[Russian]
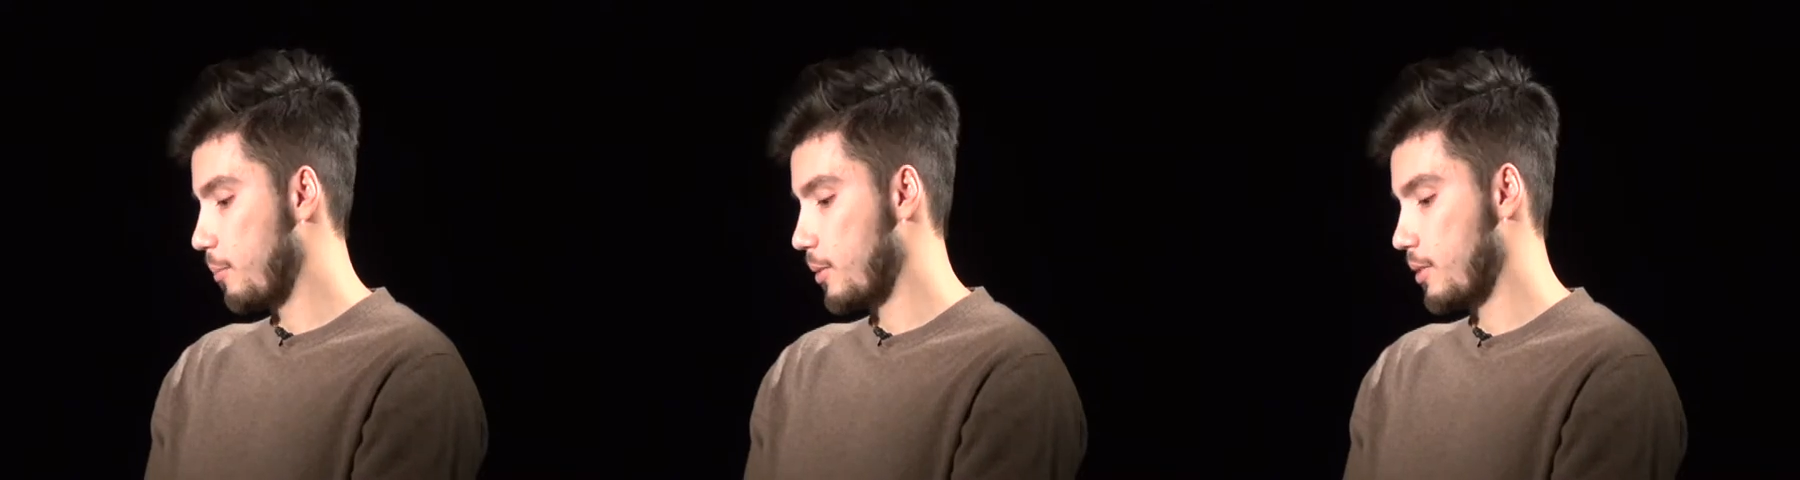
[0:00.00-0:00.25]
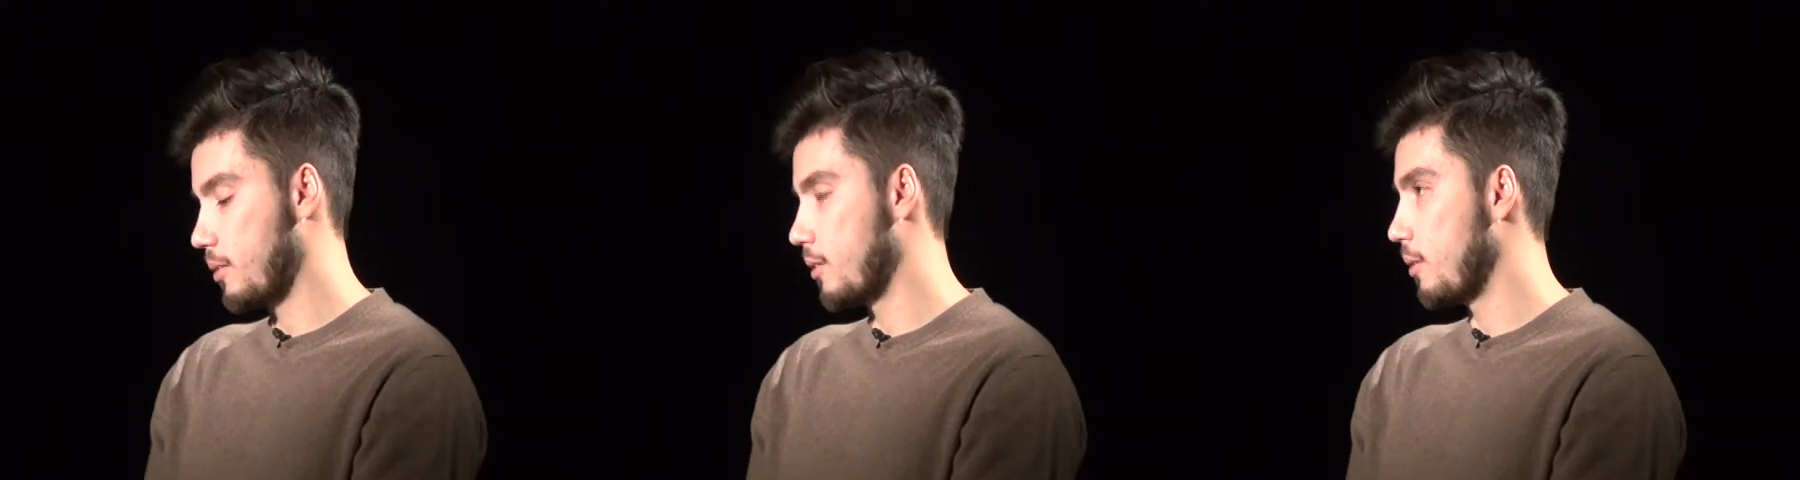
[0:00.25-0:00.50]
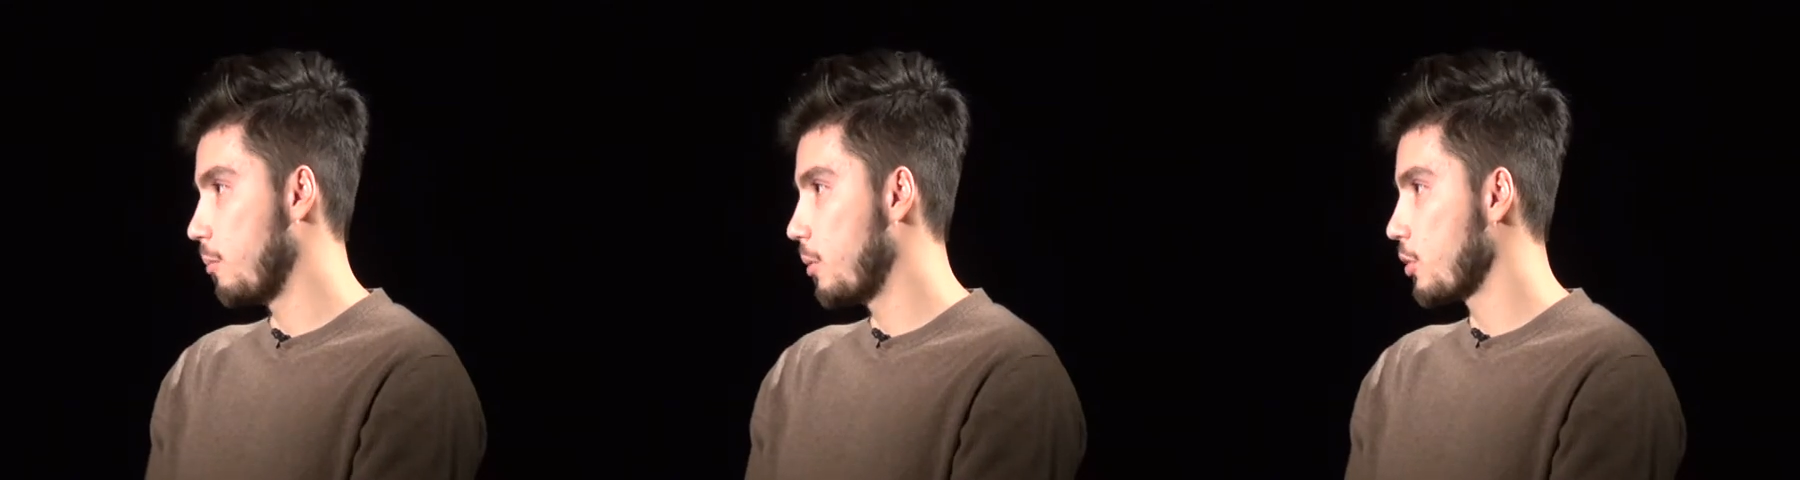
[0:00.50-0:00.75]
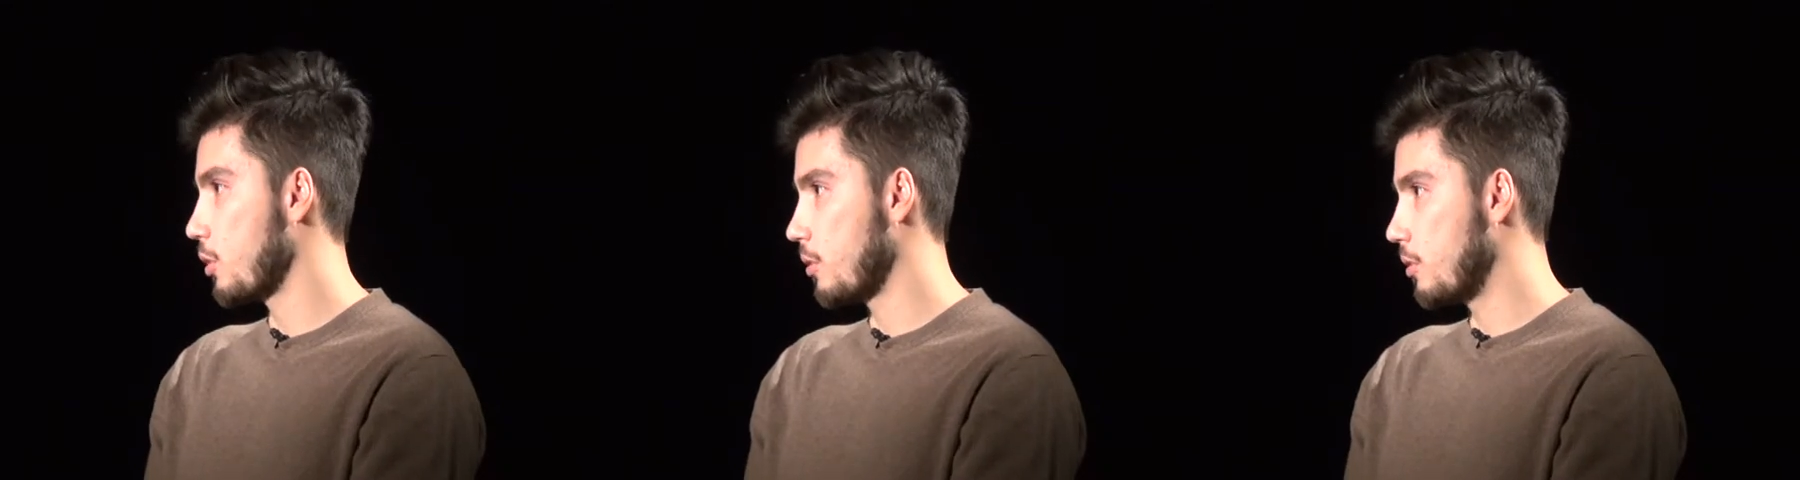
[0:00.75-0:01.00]
простые
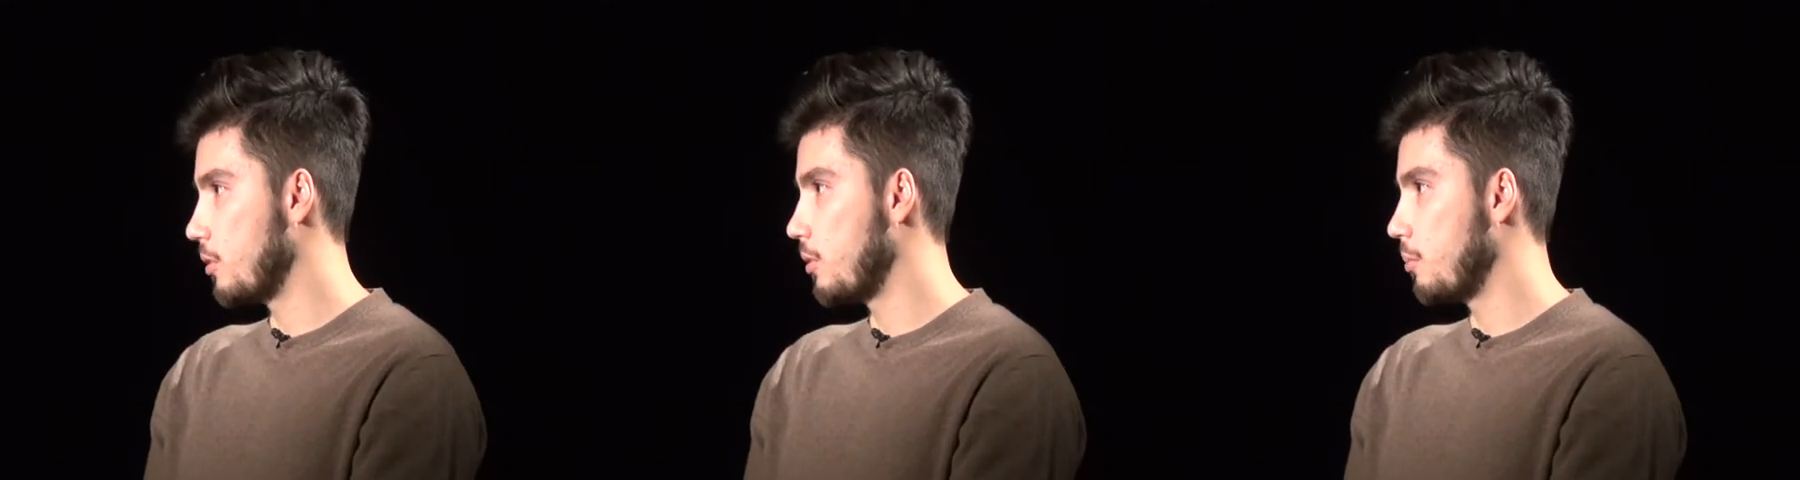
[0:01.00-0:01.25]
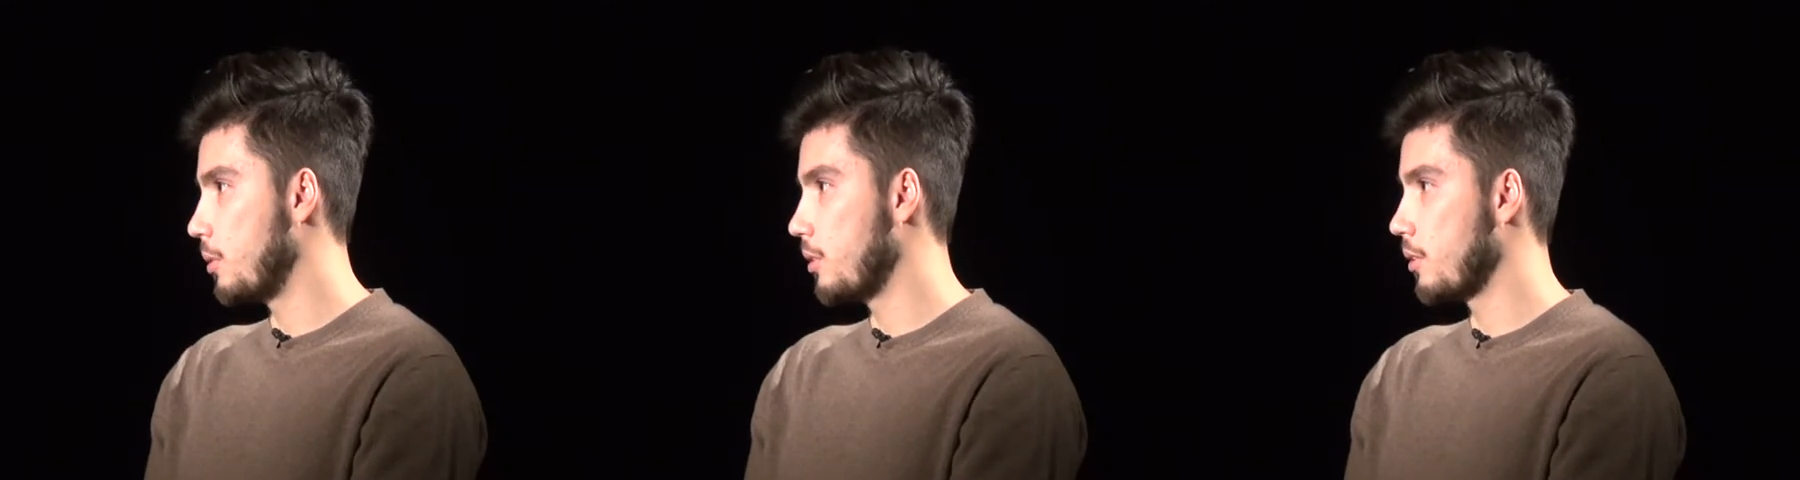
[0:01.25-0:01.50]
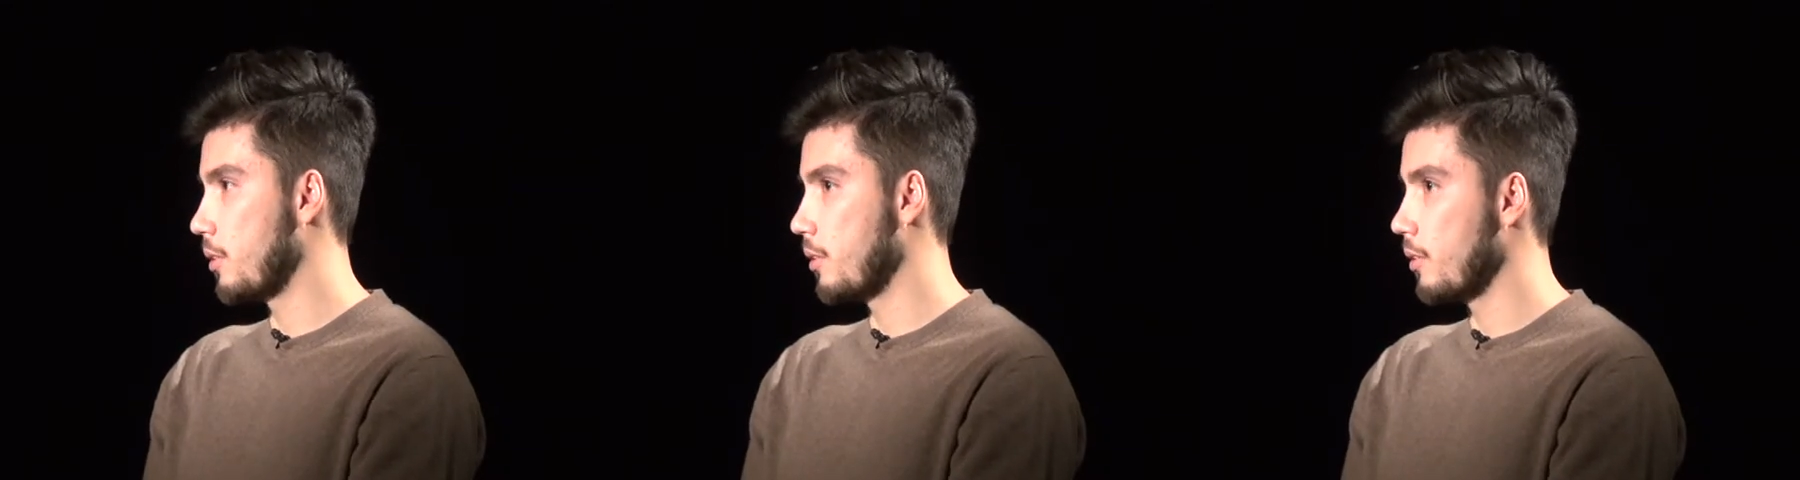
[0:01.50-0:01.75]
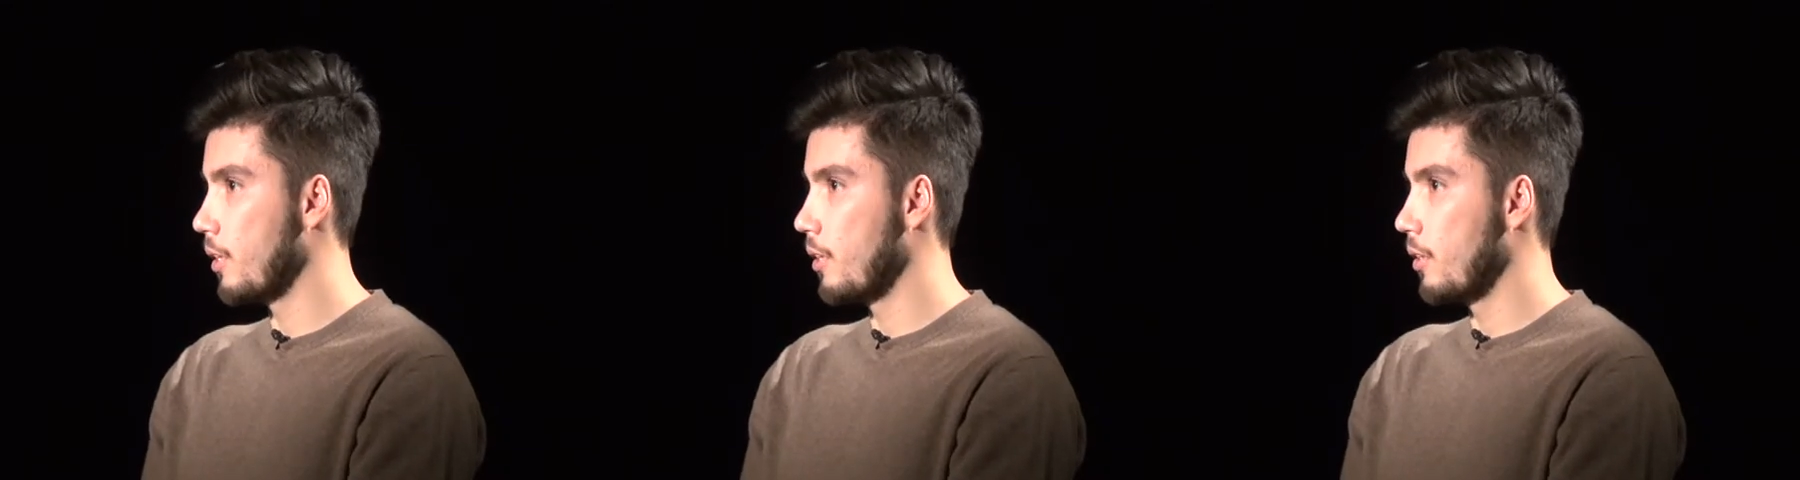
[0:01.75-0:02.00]
ромашки, сентябринки.